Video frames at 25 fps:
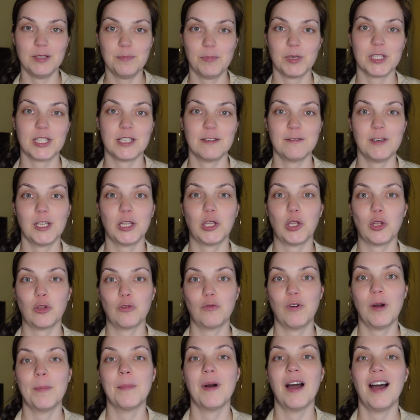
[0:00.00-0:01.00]
И
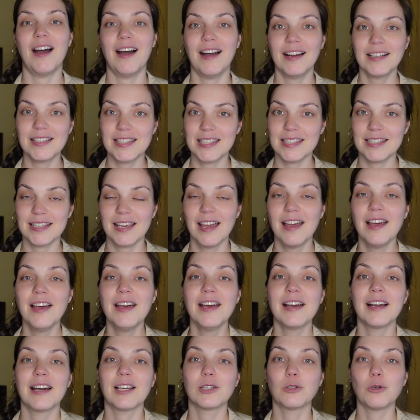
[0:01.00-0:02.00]
посоветует вам акции,
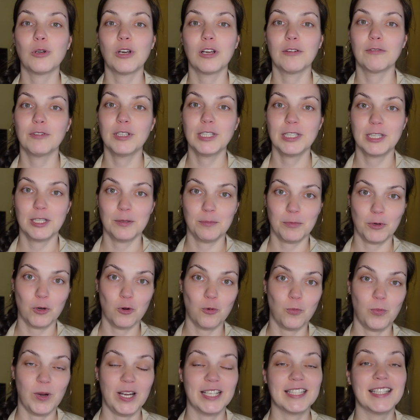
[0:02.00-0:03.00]
которые выгодно
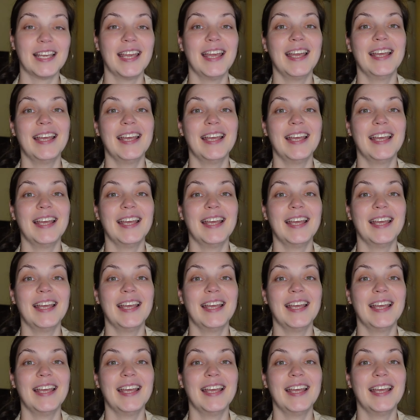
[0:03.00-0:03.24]
покупать